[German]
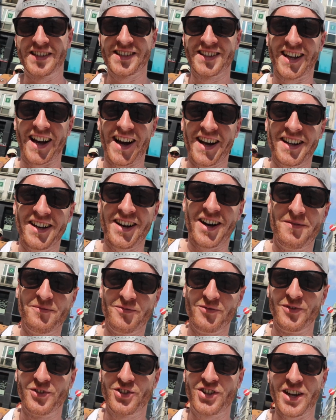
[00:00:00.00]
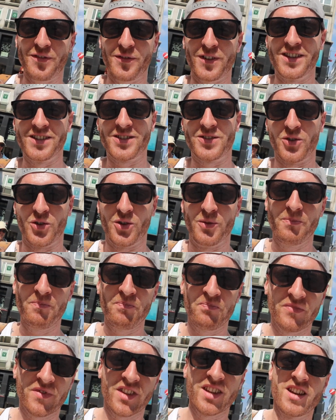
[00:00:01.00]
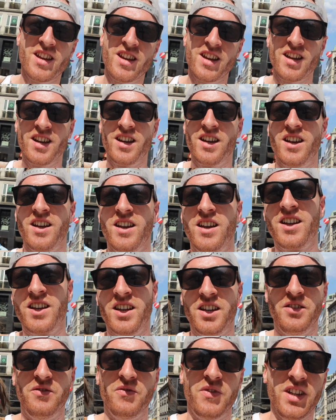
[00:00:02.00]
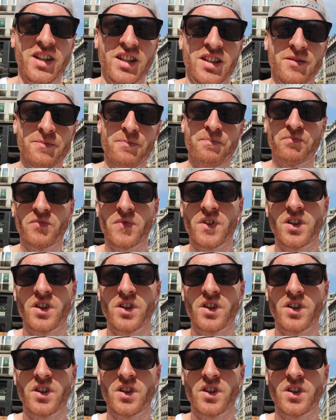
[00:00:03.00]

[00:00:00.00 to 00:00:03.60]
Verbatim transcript: wir sind gerade am Stephansdom in Wien,